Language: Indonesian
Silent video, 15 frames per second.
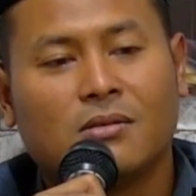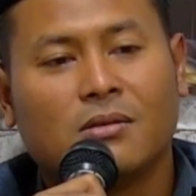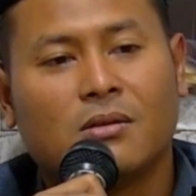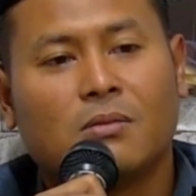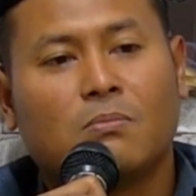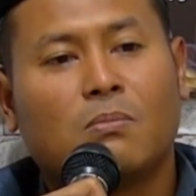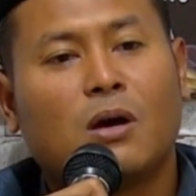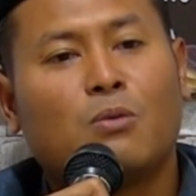
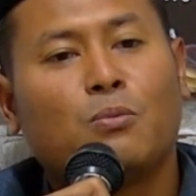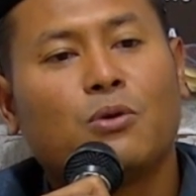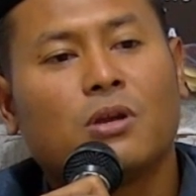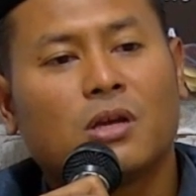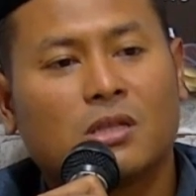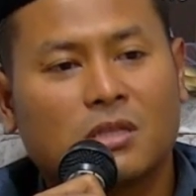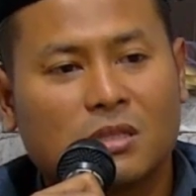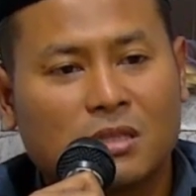maupun
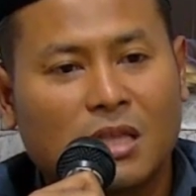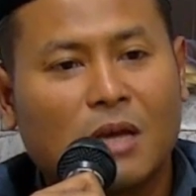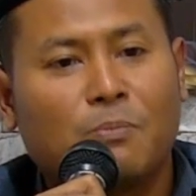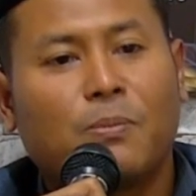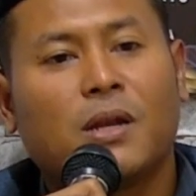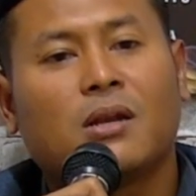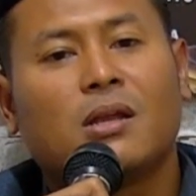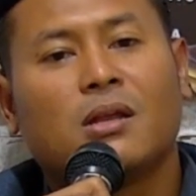
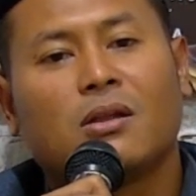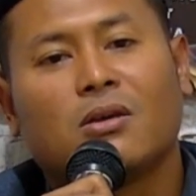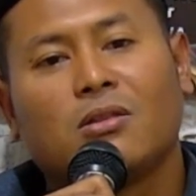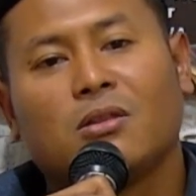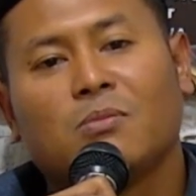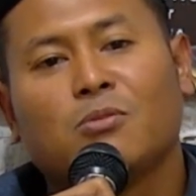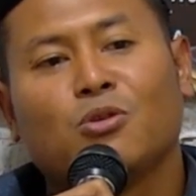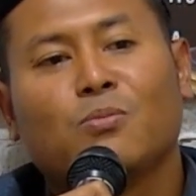ketetapan dari
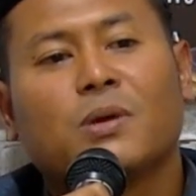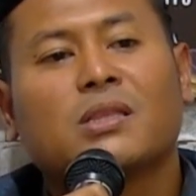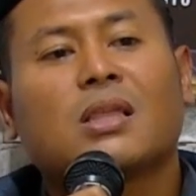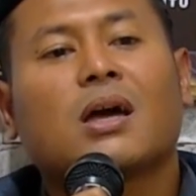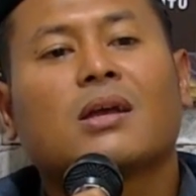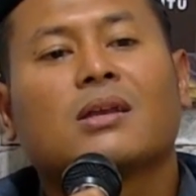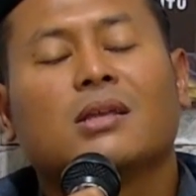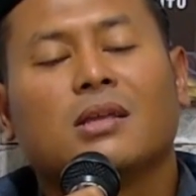Allah berupa
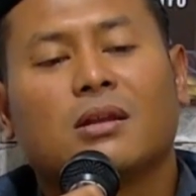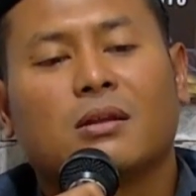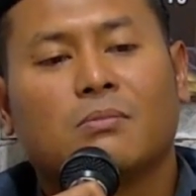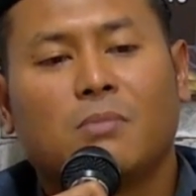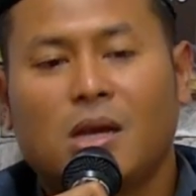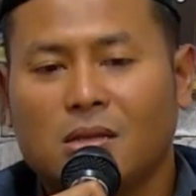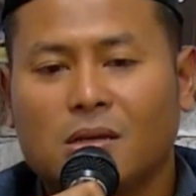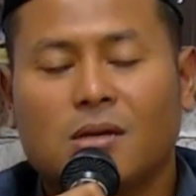takdir.
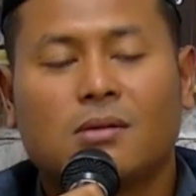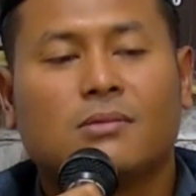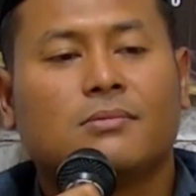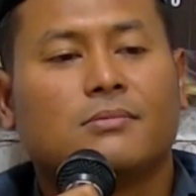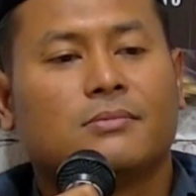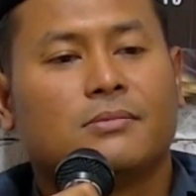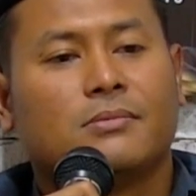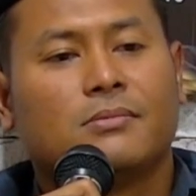Banyak
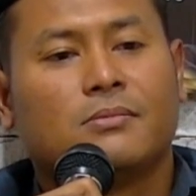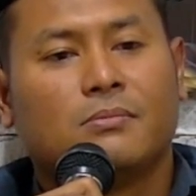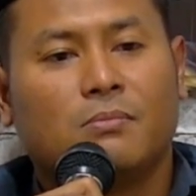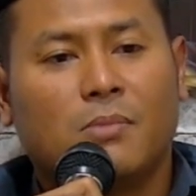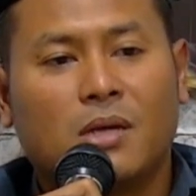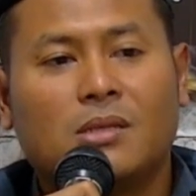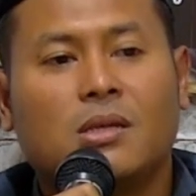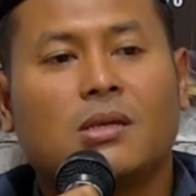
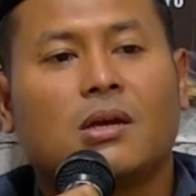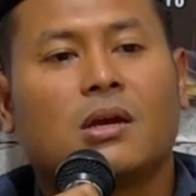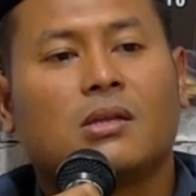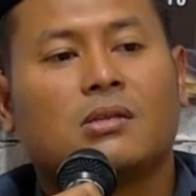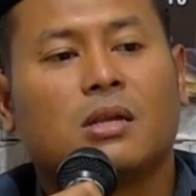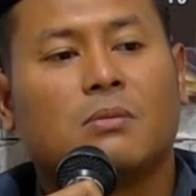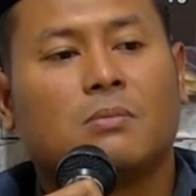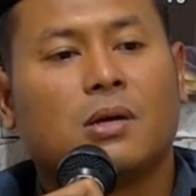banyak yang nggak
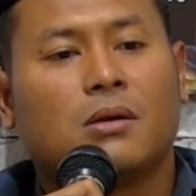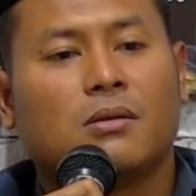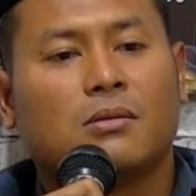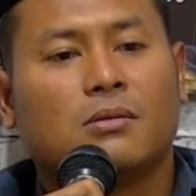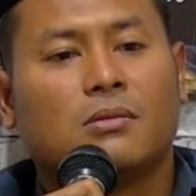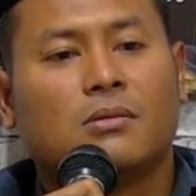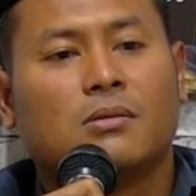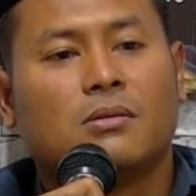terima.
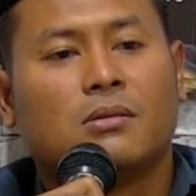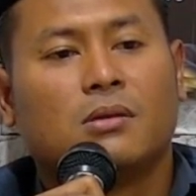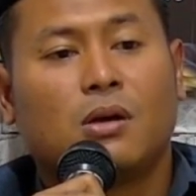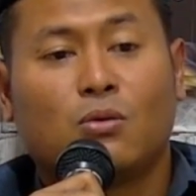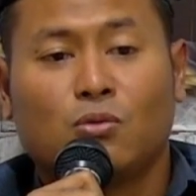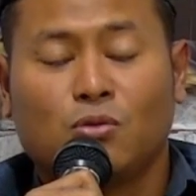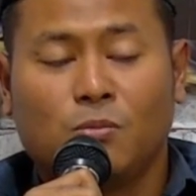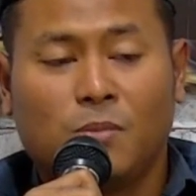nah
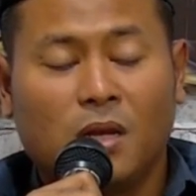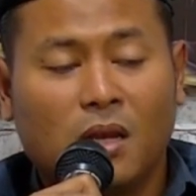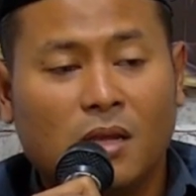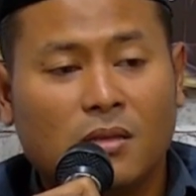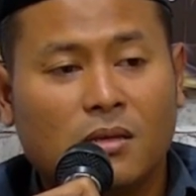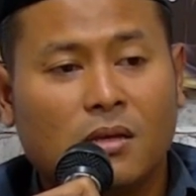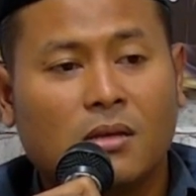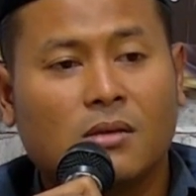
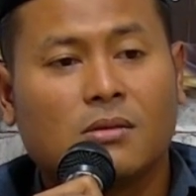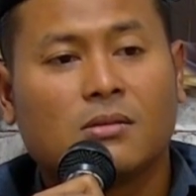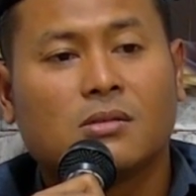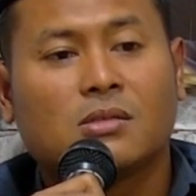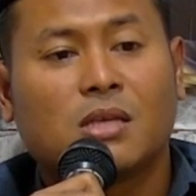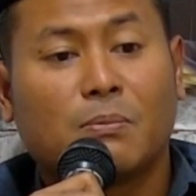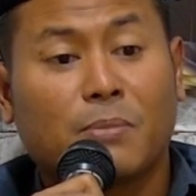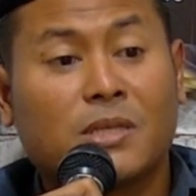Naudzubillahnya
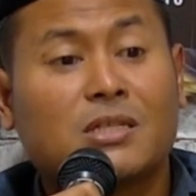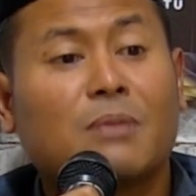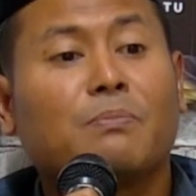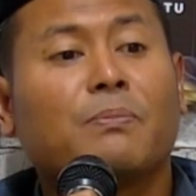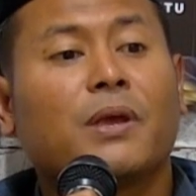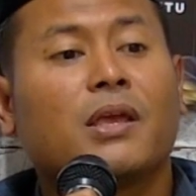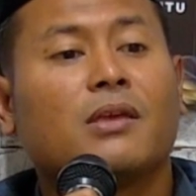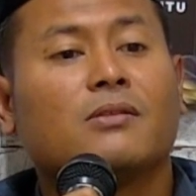
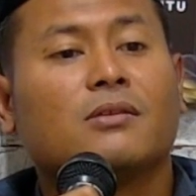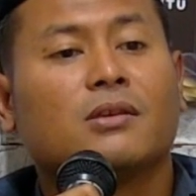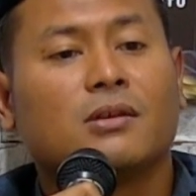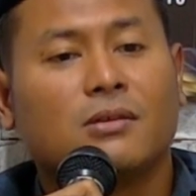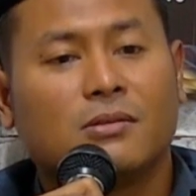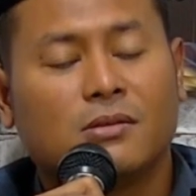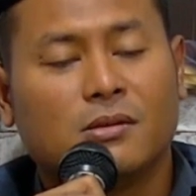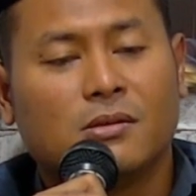sampai-sampai gitu ya.
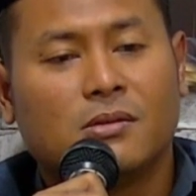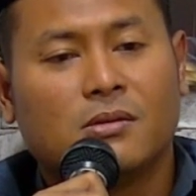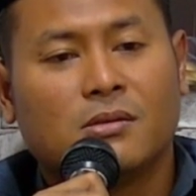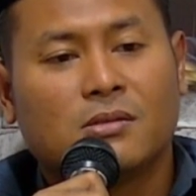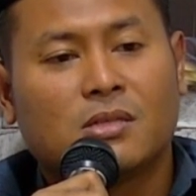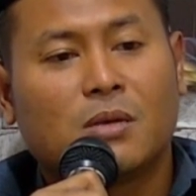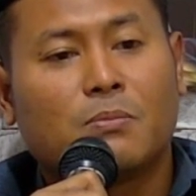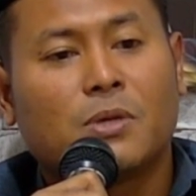
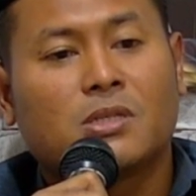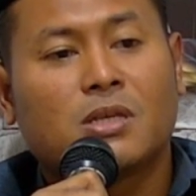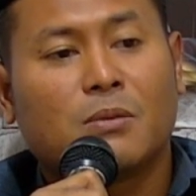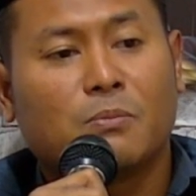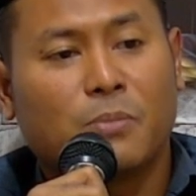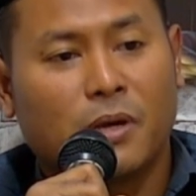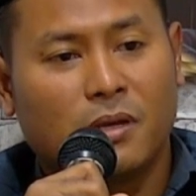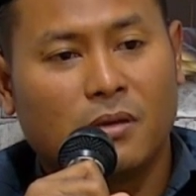
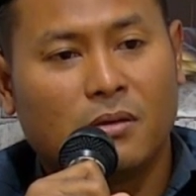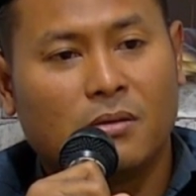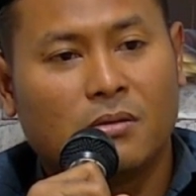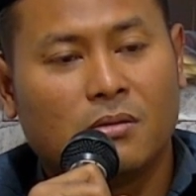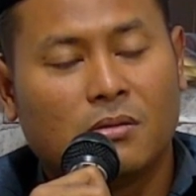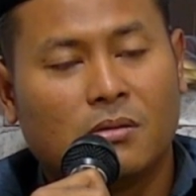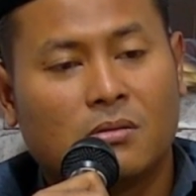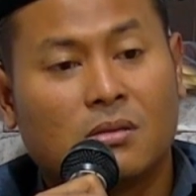Sampai-sampai
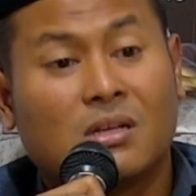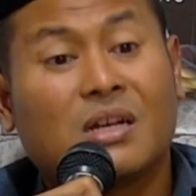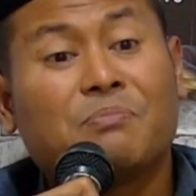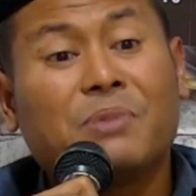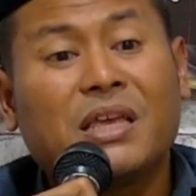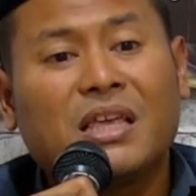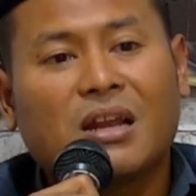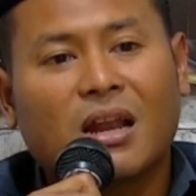
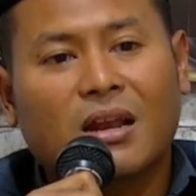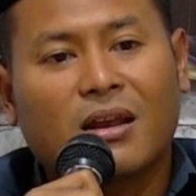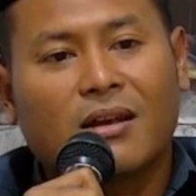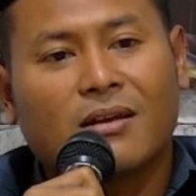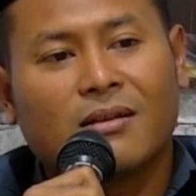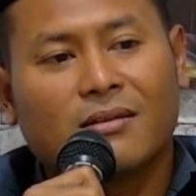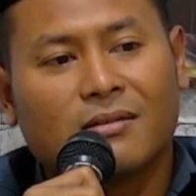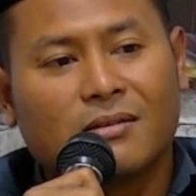kepikiran
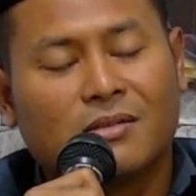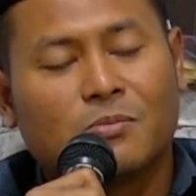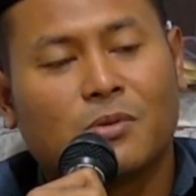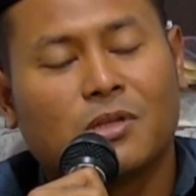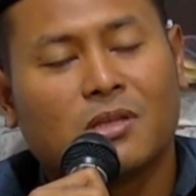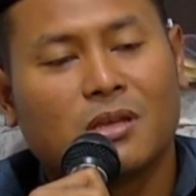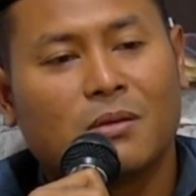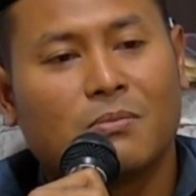
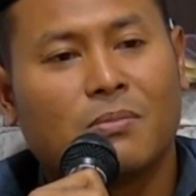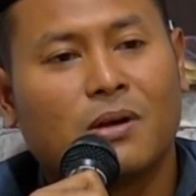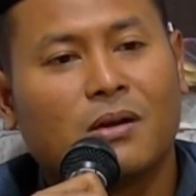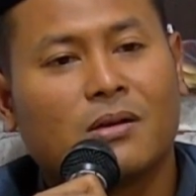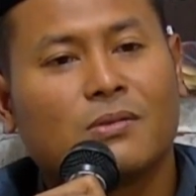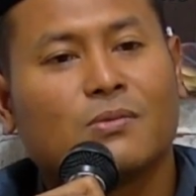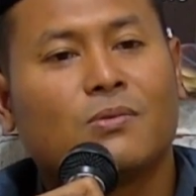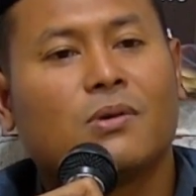seperti yang Pak
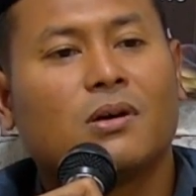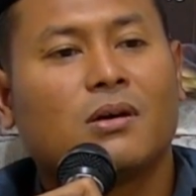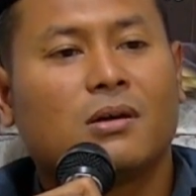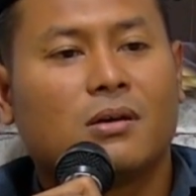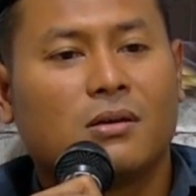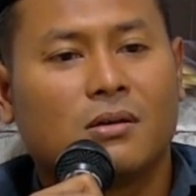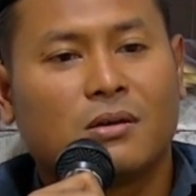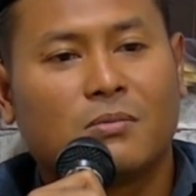
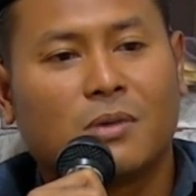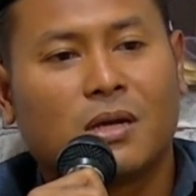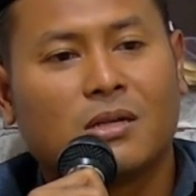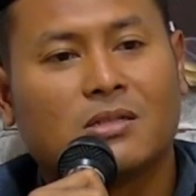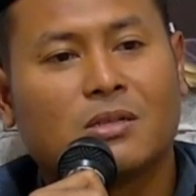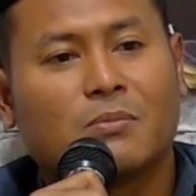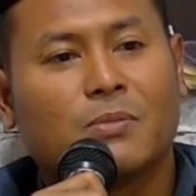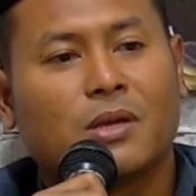Ketua
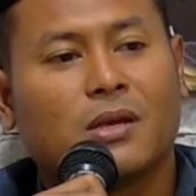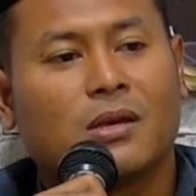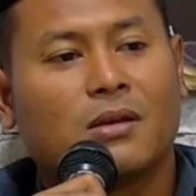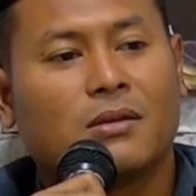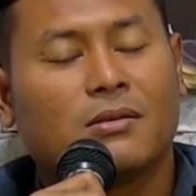kemarin sampaikan.